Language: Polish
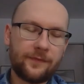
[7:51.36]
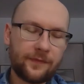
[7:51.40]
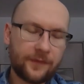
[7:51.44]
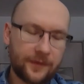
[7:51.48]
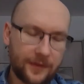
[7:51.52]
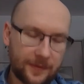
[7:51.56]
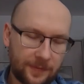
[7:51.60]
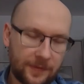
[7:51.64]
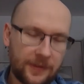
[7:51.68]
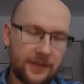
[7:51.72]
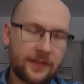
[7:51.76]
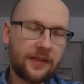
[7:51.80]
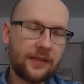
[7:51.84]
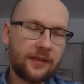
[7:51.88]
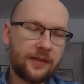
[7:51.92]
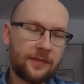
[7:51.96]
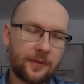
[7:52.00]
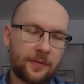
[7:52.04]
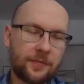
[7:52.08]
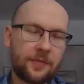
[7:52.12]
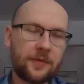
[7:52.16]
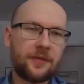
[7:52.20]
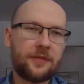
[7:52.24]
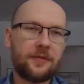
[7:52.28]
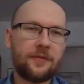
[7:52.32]
spisać
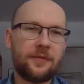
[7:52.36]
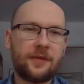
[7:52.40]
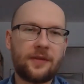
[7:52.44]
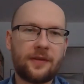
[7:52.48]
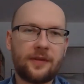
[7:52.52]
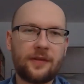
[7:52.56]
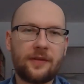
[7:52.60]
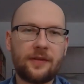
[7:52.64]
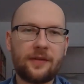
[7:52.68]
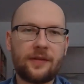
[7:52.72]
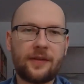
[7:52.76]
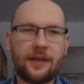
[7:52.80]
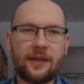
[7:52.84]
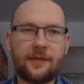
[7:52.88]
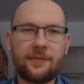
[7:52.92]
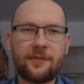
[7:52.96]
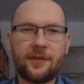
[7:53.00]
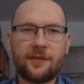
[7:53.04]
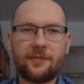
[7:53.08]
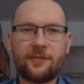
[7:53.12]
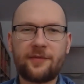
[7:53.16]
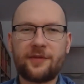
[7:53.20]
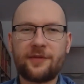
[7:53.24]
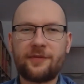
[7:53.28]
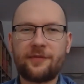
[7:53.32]
po prostu to na
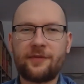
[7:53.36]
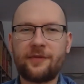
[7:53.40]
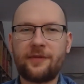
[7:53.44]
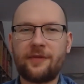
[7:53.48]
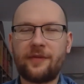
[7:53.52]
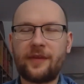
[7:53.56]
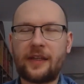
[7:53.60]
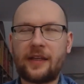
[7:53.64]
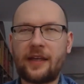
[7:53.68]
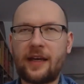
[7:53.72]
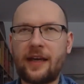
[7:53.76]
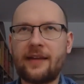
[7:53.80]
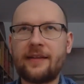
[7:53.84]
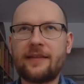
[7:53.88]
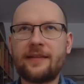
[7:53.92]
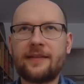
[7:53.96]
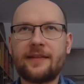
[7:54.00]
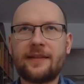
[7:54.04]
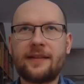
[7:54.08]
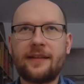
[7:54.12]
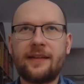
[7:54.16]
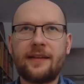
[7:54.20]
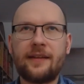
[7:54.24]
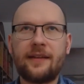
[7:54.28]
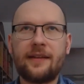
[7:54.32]
tej przysłowiowej
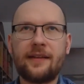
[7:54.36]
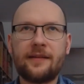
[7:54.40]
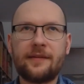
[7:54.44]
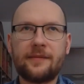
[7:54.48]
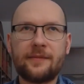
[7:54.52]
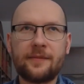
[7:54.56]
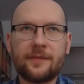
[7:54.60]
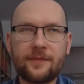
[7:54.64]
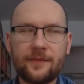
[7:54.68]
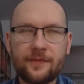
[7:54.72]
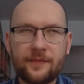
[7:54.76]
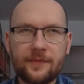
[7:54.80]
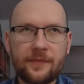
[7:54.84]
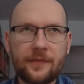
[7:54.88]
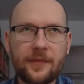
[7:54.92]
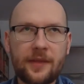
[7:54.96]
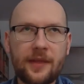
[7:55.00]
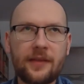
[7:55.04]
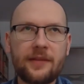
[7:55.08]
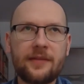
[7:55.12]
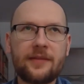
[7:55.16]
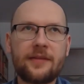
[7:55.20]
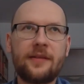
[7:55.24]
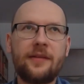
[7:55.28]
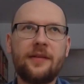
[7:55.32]
kartce,
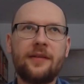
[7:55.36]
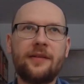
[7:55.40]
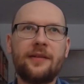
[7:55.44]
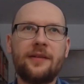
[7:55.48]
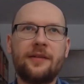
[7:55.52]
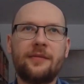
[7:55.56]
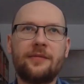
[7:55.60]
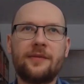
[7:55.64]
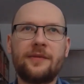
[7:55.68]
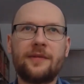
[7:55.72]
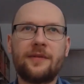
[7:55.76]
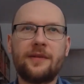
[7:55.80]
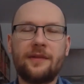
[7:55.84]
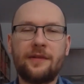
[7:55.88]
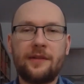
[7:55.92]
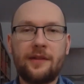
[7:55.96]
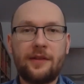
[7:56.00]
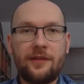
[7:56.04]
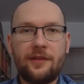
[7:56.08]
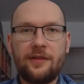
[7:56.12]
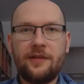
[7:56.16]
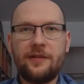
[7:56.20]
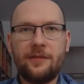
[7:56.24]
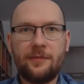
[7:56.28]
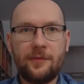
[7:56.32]
mieć zgodę obu stron.
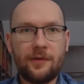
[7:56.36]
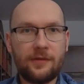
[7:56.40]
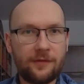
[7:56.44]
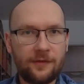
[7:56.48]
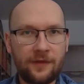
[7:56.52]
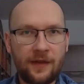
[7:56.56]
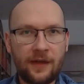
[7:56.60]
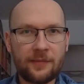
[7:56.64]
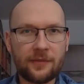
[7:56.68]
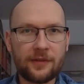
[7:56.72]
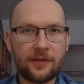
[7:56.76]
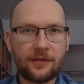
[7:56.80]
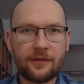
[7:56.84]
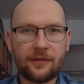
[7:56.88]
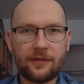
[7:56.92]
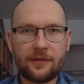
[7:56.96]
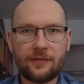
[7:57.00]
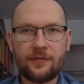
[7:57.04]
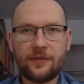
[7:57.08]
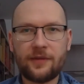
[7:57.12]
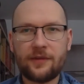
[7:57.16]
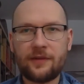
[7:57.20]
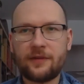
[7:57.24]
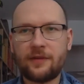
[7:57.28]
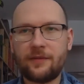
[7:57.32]
Jeśli sobie ufamy, no
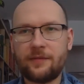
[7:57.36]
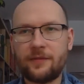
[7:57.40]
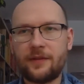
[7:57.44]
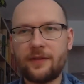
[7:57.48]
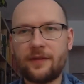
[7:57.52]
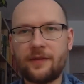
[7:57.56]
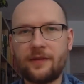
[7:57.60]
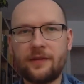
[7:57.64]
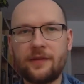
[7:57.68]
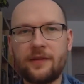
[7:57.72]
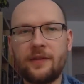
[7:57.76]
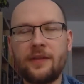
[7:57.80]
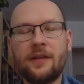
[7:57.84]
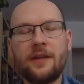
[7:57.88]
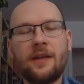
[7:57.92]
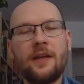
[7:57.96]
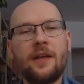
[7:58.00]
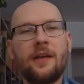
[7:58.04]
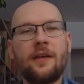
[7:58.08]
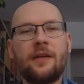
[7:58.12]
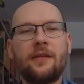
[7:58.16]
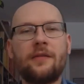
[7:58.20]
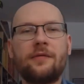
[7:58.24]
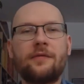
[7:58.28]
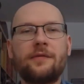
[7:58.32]
to przecież obie strony
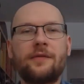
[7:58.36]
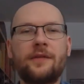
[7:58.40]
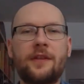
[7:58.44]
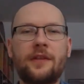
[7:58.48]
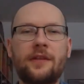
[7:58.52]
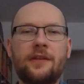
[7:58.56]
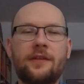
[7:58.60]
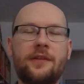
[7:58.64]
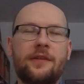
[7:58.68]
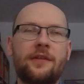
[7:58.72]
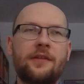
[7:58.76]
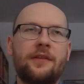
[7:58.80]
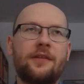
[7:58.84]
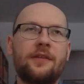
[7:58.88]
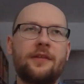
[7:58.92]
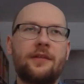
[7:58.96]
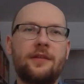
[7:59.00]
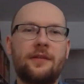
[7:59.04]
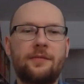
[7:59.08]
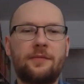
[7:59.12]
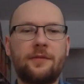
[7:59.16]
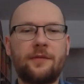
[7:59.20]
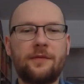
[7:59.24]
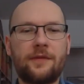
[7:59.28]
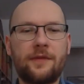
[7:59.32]
również
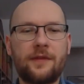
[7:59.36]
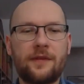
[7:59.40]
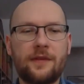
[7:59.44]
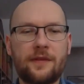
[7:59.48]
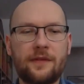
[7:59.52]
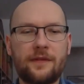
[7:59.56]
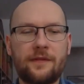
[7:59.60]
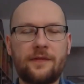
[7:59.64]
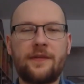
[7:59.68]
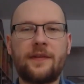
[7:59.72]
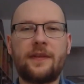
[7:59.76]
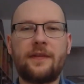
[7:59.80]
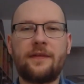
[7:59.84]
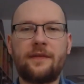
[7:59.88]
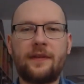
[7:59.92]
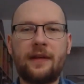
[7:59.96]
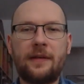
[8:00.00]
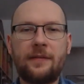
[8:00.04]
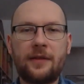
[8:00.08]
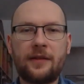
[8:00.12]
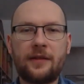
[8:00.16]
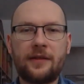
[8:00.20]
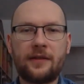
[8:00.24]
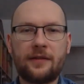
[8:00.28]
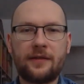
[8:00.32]
e, powinny w,
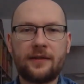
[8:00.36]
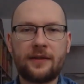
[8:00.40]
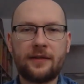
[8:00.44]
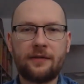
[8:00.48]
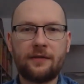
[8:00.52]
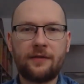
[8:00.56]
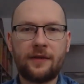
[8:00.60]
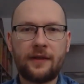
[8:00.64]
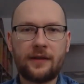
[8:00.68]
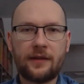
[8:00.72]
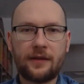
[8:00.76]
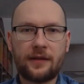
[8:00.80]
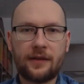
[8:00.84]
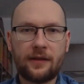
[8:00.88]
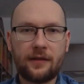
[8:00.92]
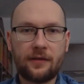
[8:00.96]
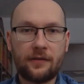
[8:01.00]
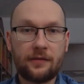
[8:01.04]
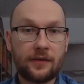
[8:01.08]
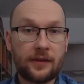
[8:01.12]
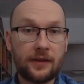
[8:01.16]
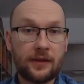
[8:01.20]
ramach tego zaufania taką